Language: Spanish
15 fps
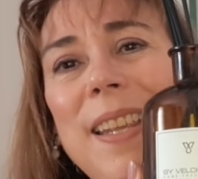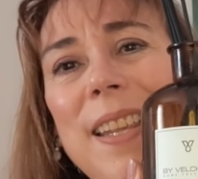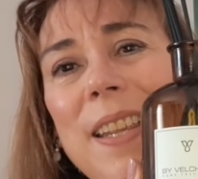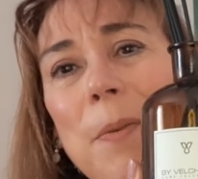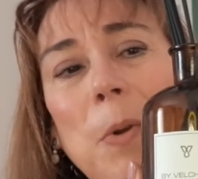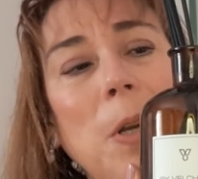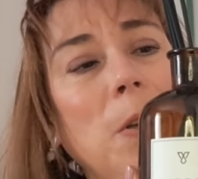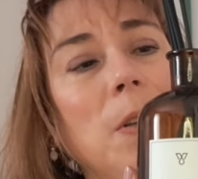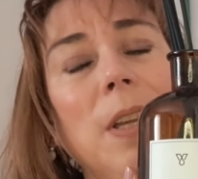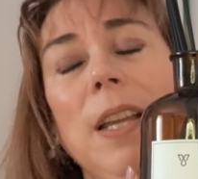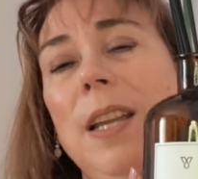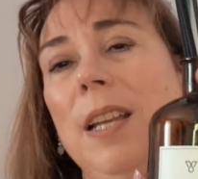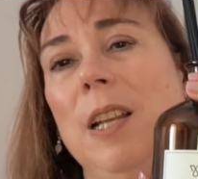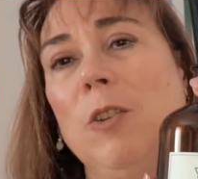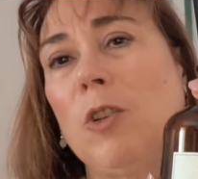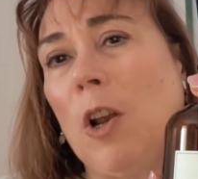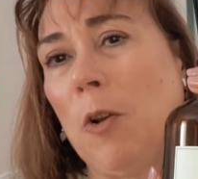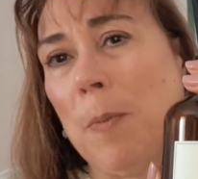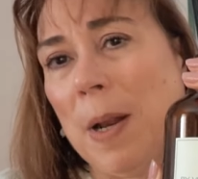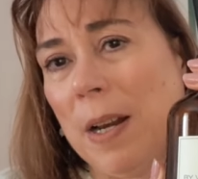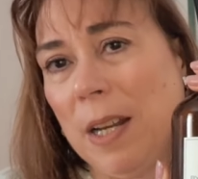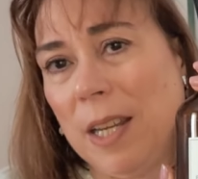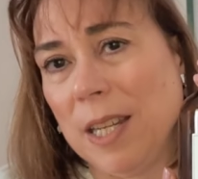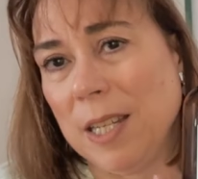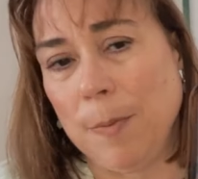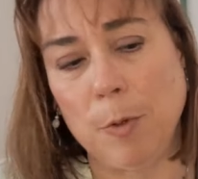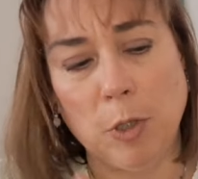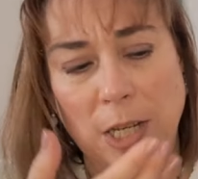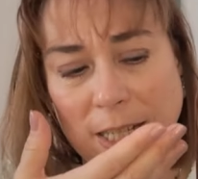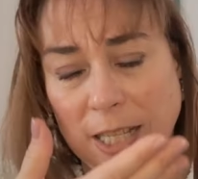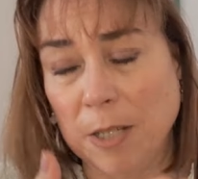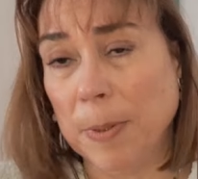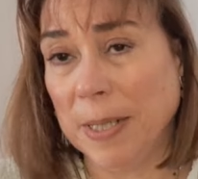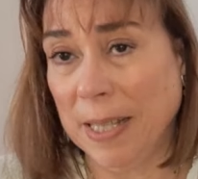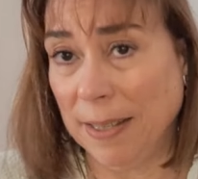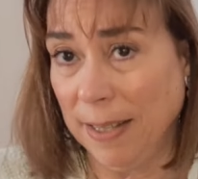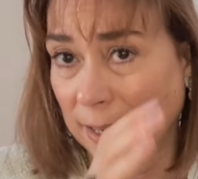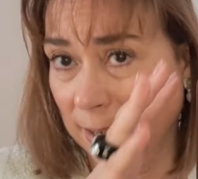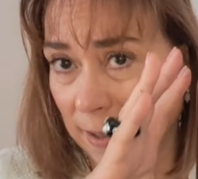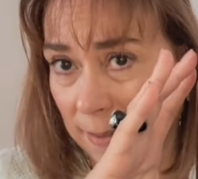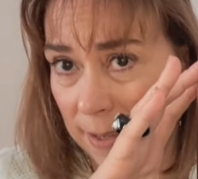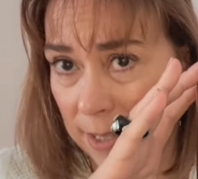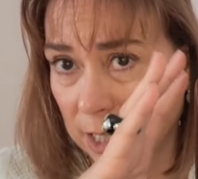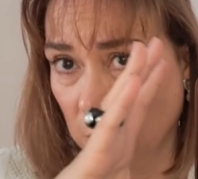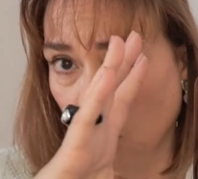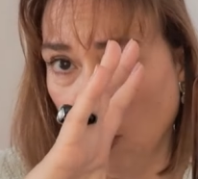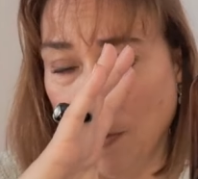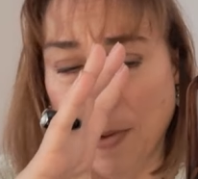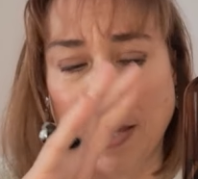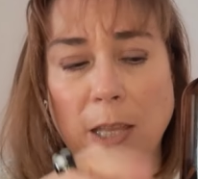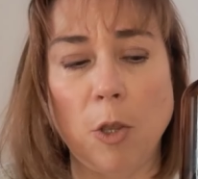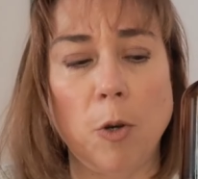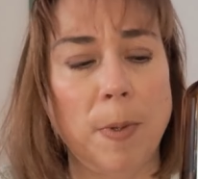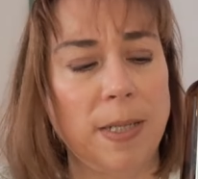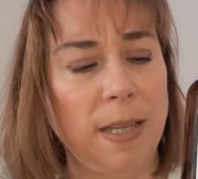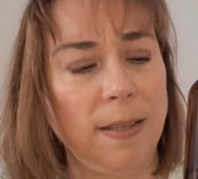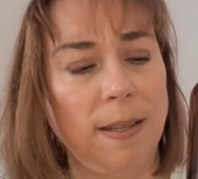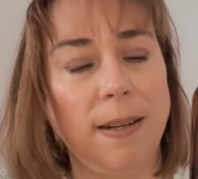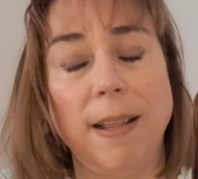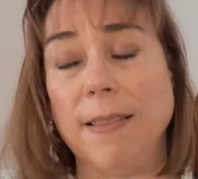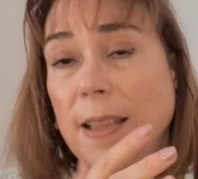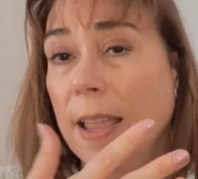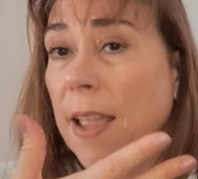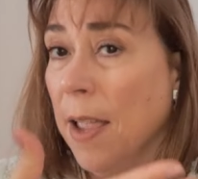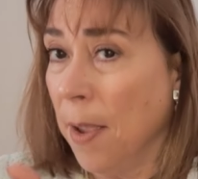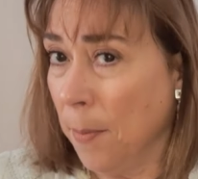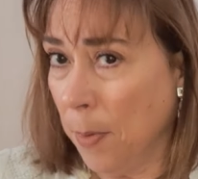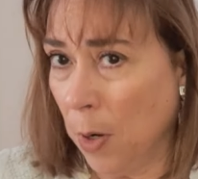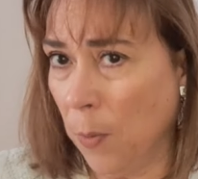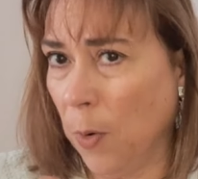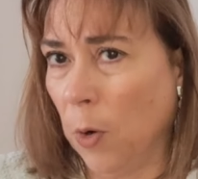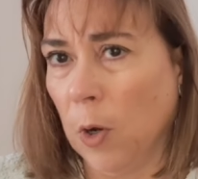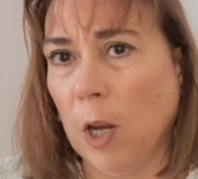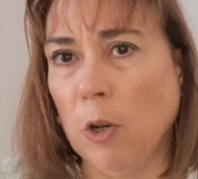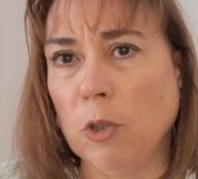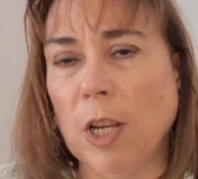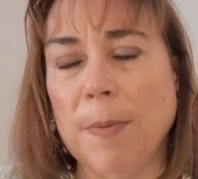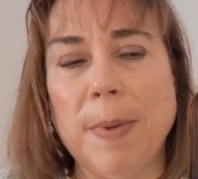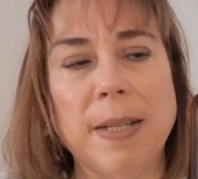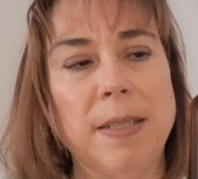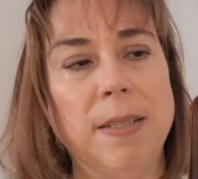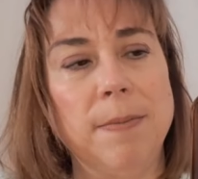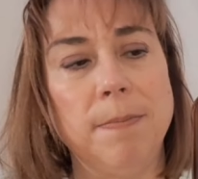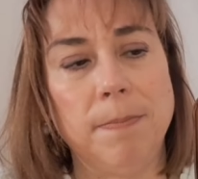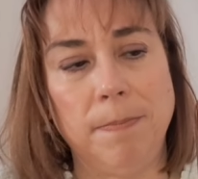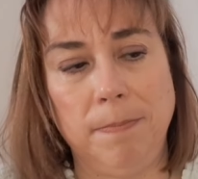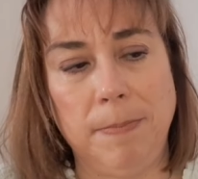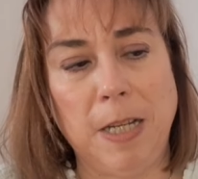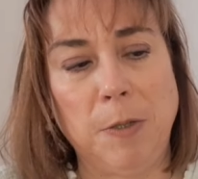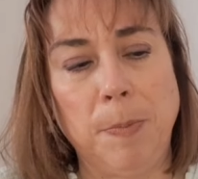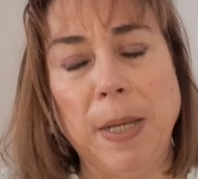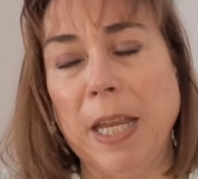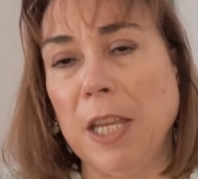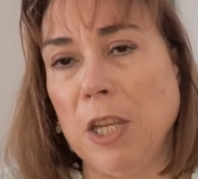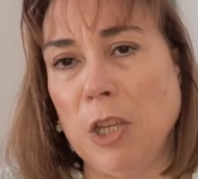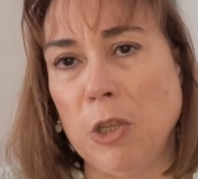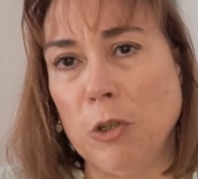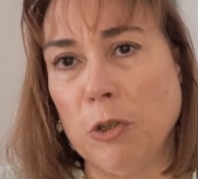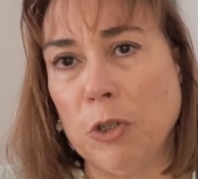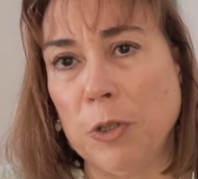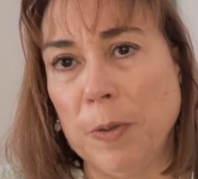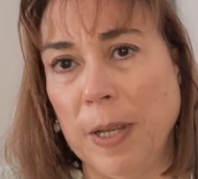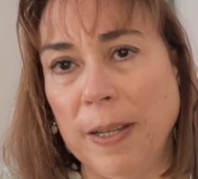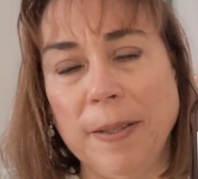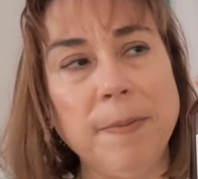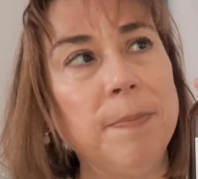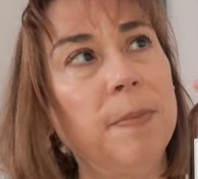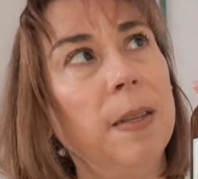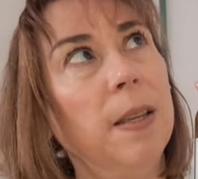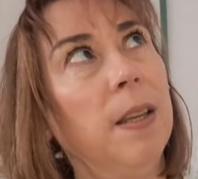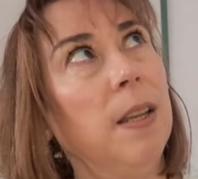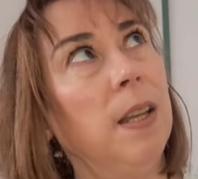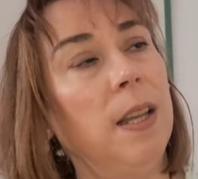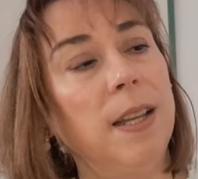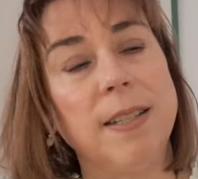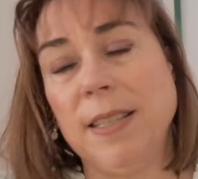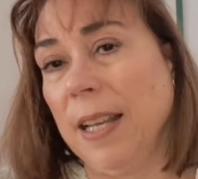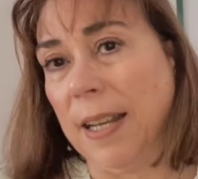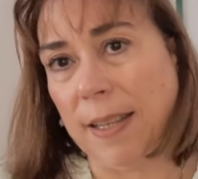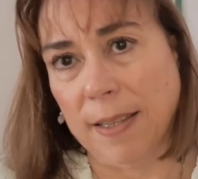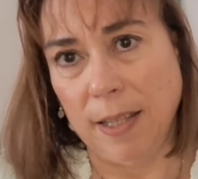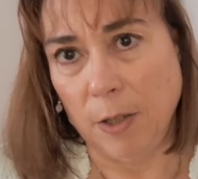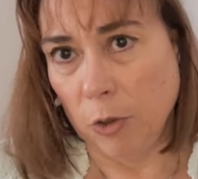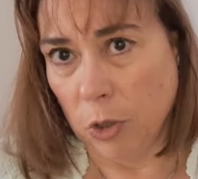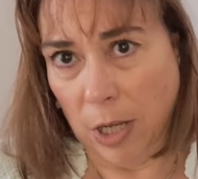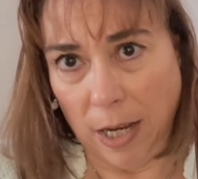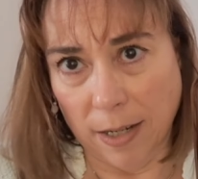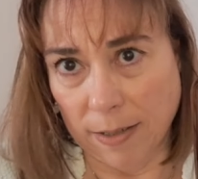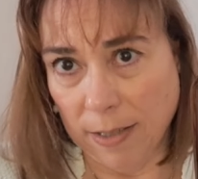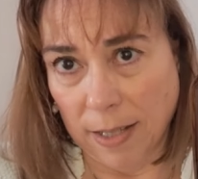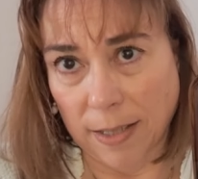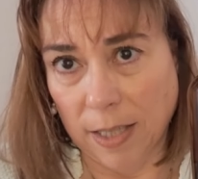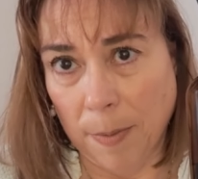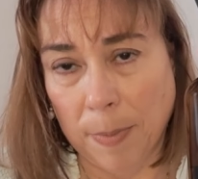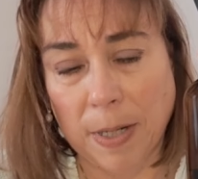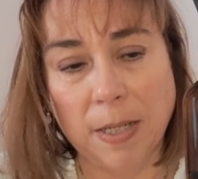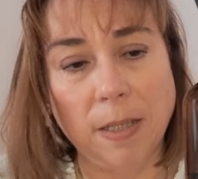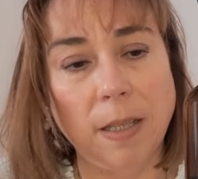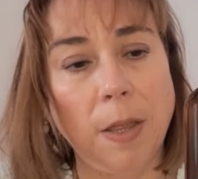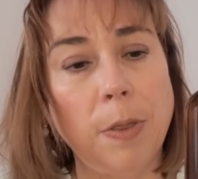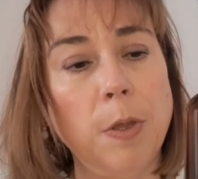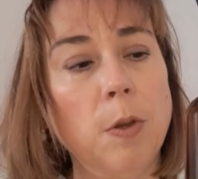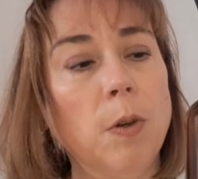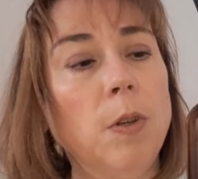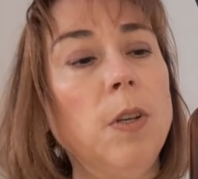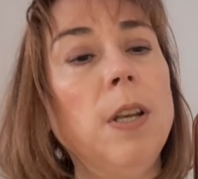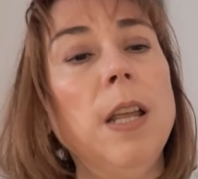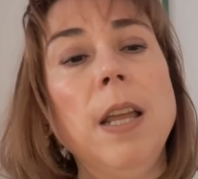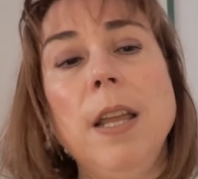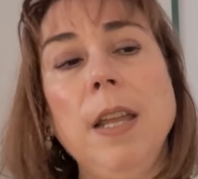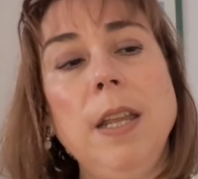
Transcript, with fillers: Y bueno, los aromas riquísimos. Este es bastante grande, este es un ambientador bastante grande, pero bueno, que los hay más, más pequeñitos. ¿eh? Excelente, o sea, excelente presentación.